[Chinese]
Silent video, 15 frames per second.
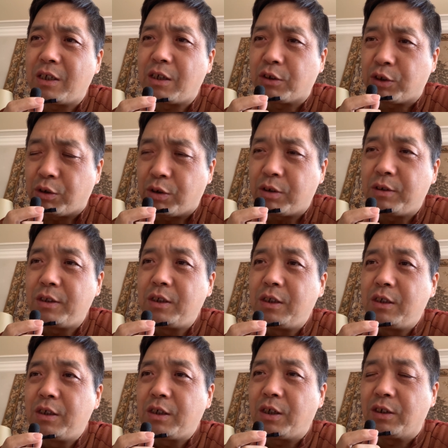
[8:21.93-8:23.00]
老头儿
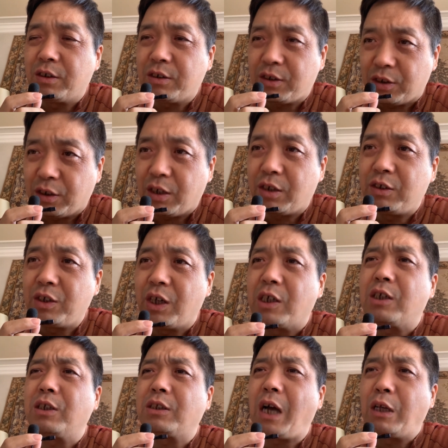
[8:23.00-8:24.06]
可能死了，也
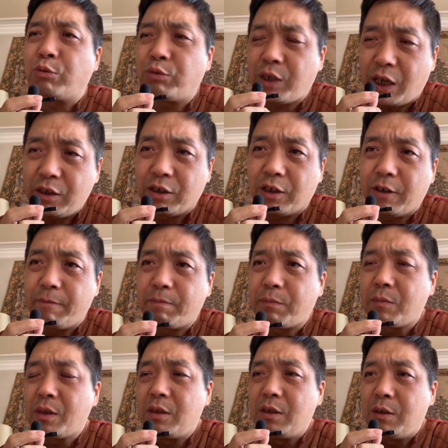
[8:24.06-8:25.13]
是个大独裁者，
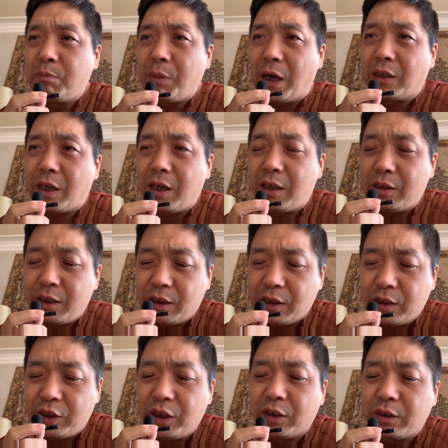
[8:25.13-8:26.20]
把他那个
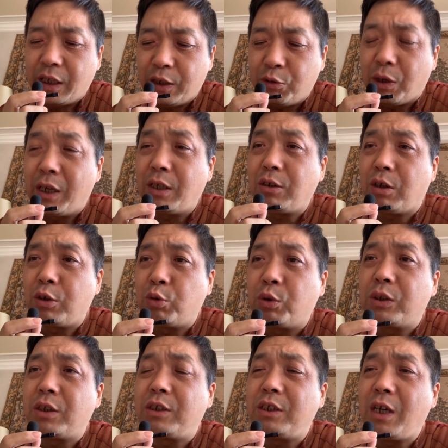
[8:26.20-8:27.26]
境内原来叫罗
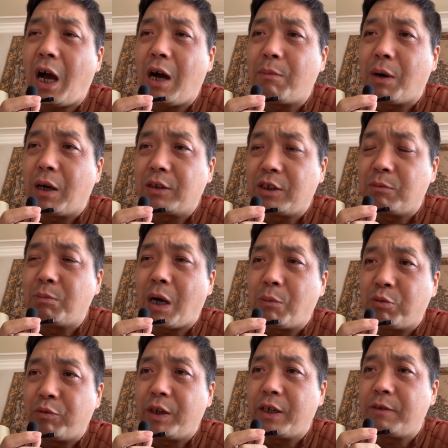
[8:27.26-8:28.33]
德西亚吧，津巴
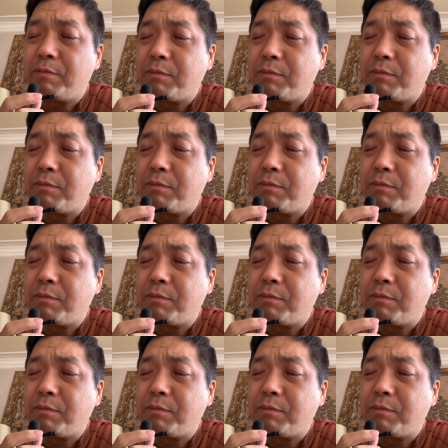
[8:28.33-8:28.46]
布韦